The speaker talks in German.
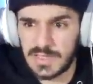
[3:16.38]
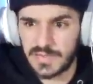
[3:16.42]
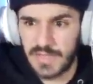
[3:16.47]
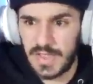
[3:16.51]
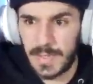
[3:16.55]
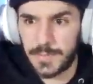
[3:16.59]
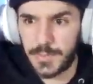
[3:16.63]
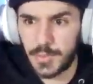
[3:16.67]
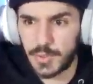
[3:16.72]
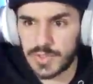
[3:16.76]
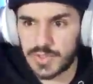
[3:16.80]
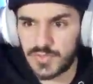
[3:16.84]

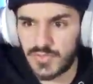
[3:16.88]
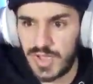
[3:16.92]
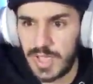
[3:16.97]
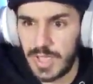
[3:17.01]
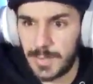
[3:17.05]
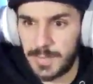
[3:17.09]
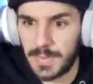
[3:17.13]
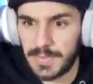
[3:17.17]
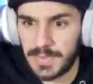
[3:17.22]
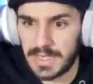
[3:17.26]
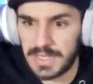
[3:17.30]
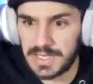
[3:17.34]
2 plus
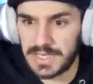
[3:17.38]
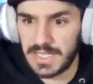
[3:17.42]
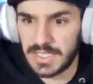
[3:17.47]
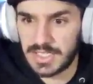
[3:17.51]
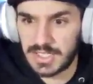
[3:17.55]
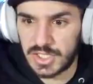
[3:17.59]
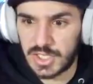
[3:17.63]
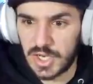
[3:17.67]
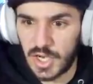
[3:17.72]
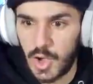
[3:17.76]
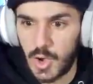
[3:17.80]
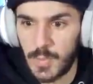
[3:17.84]
2, Baby René,
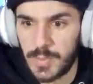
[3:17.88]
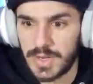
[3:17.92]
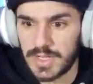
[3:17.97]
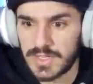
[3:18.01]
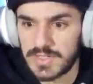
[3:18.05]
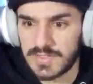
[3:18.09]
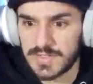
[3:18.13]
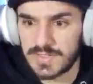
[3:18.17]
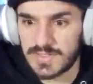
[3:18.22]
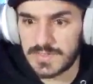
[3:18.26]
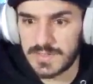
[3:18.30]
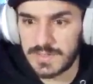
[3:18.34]
ich glaube,
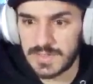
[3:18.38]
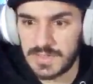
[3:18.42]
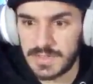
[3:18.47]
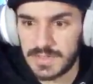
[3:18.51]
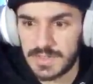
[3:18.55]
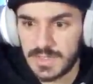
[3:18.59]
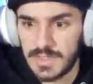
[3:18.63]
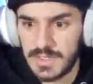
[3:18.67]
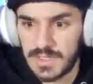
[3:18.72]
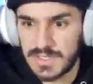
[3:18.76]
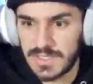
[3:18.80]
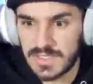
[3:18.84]
das ist, eine,
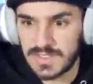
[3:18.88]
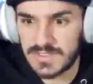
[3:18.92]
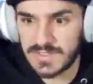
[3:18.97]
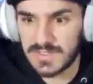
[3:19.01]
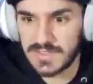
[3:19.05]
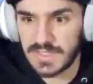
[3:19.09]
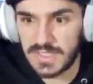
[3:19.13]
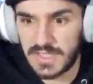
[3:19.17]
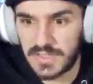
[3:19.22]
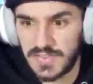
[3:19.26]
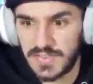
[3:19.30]
das ist ein